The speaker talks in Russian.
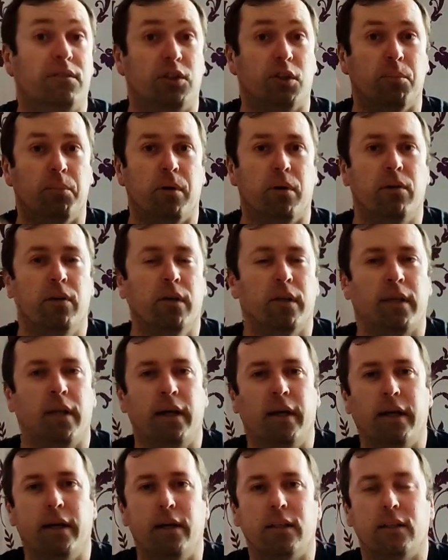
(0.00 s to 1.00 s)
Всем привет!
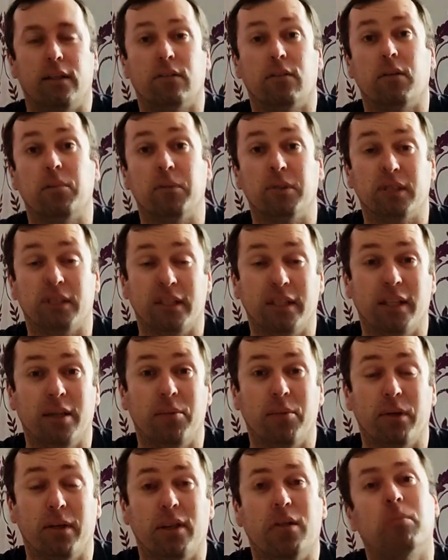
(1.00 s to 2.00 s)
С вами Сергей
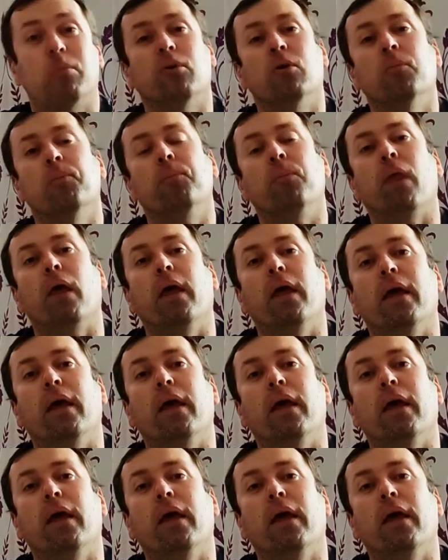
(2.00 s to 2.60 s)
Проектпо.